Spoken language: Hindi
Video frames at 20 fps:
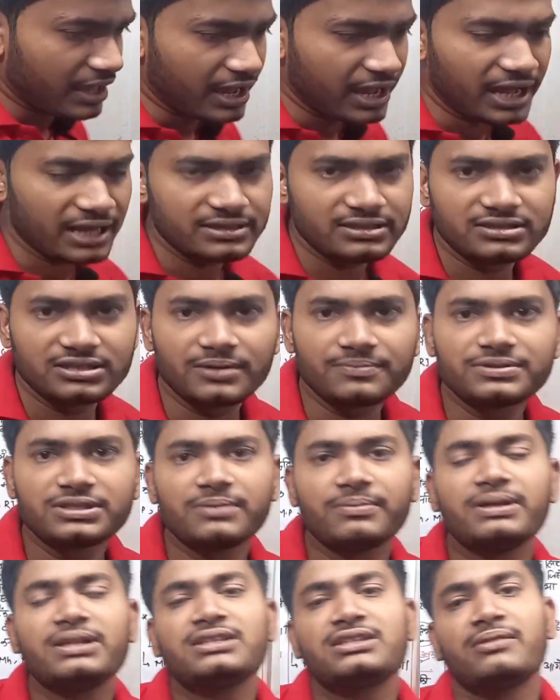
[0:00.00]
आज
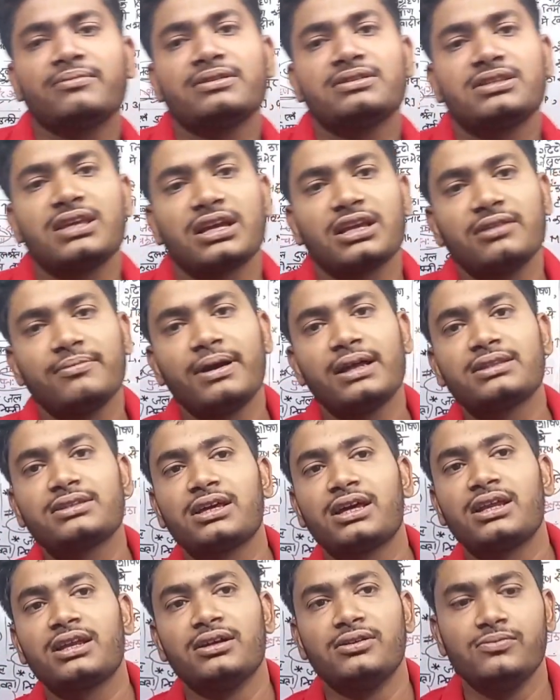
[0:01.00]
सबसे बड़ी समस्या की बात
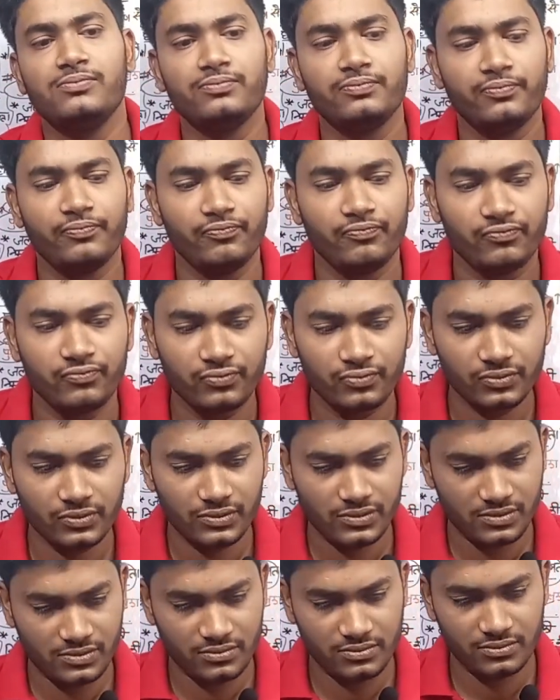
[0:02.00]
करें हम
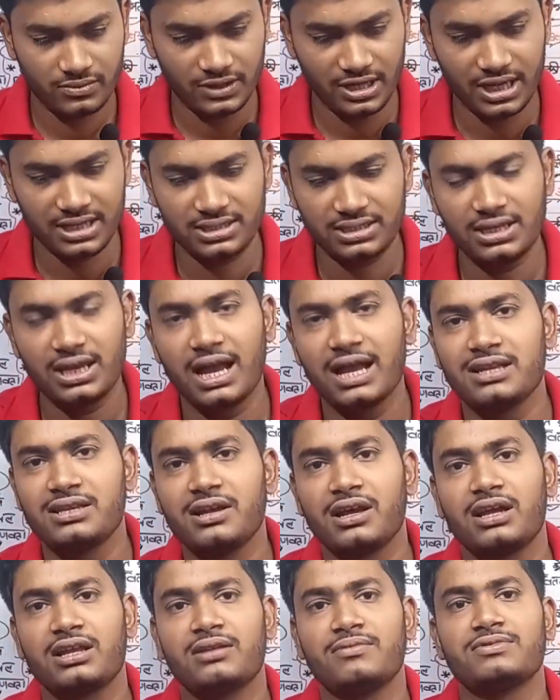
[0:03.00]
क्या जी आज
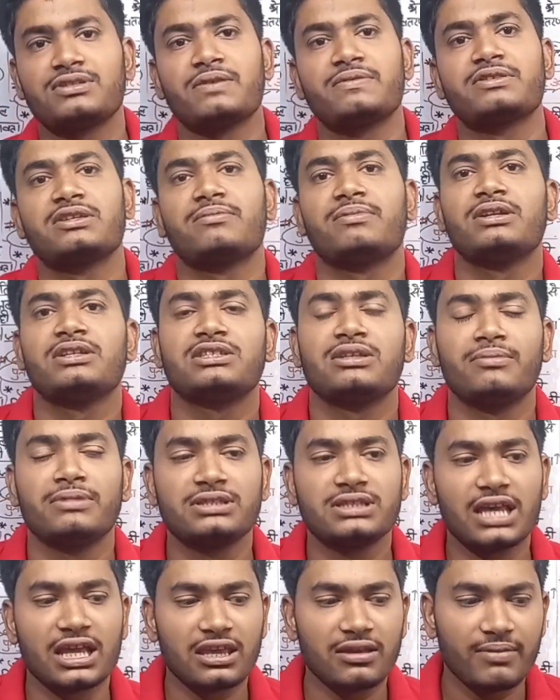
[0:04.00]
अगर हम सबसे बड़ी
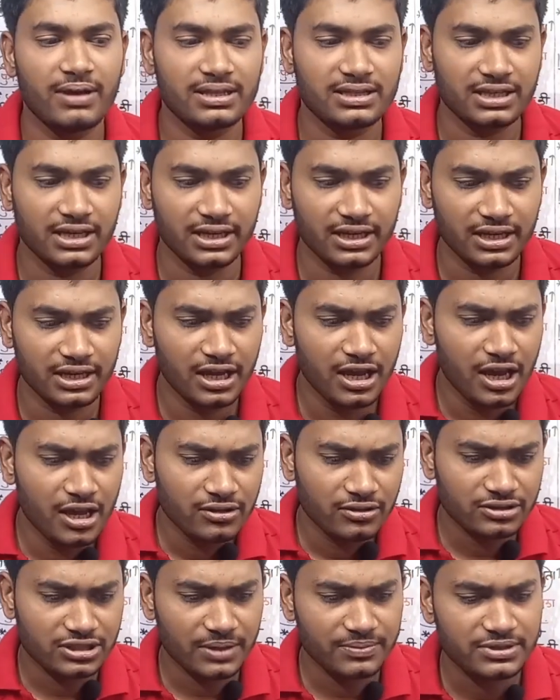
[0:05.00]
समस्या की बात करें
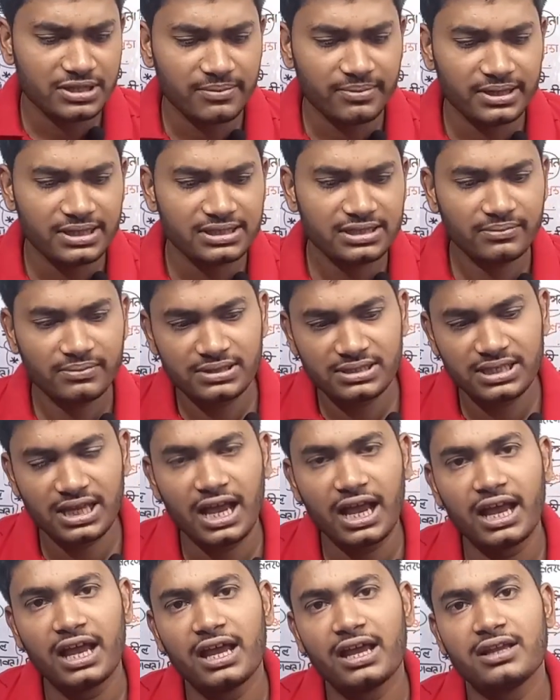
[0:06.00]
तो सबसे बड़ी
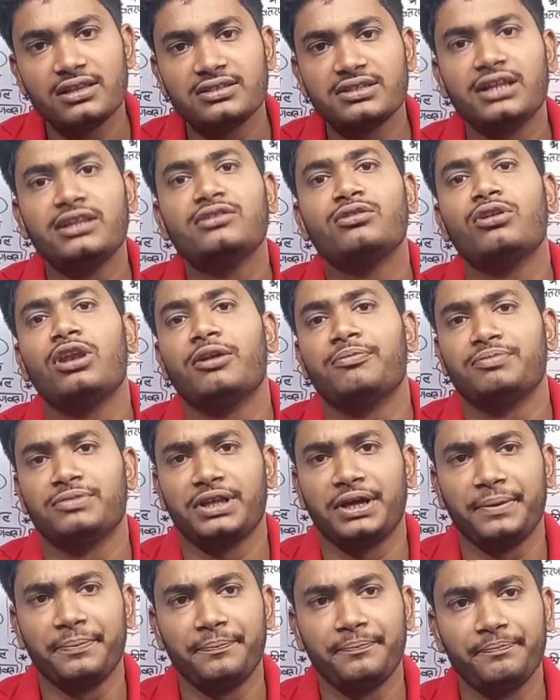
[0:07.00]
समस्या है जल
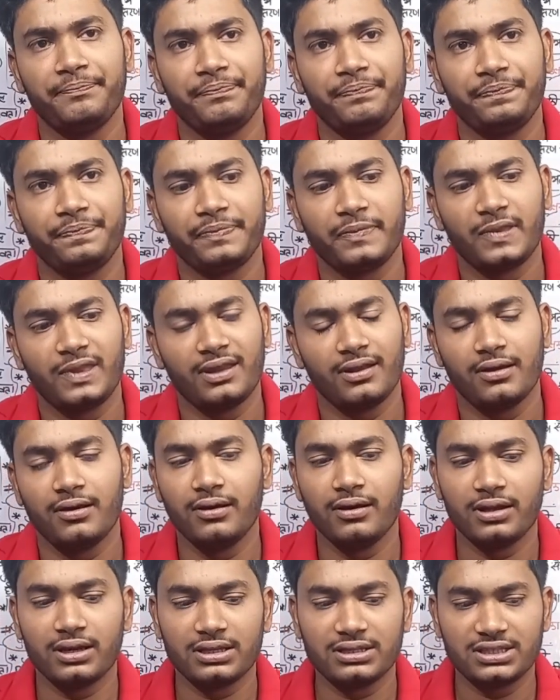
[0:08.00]
दुर्लभता
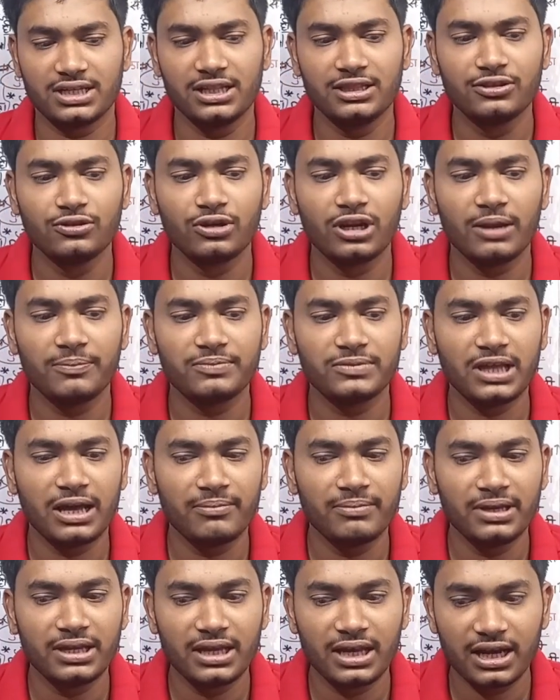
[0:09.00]
और जल दुर्लभता
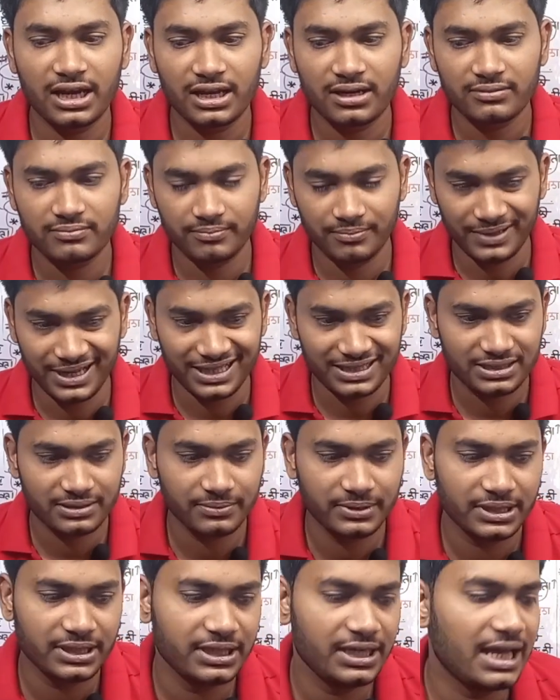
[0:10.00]
में अगर बात
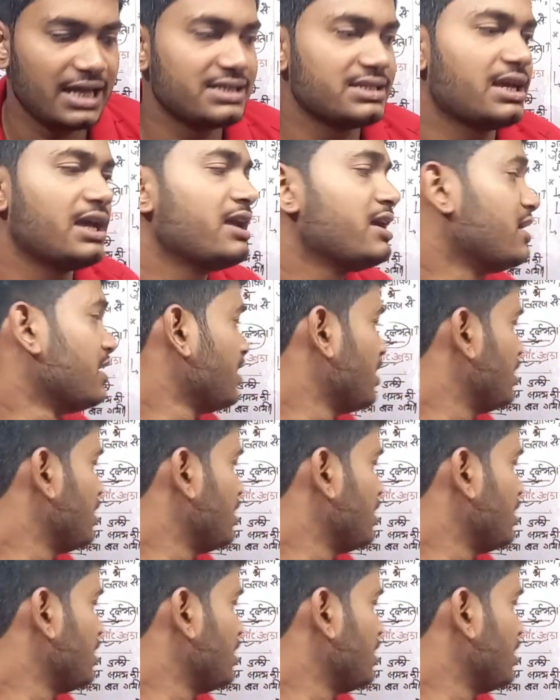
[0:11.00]
भी किया जाए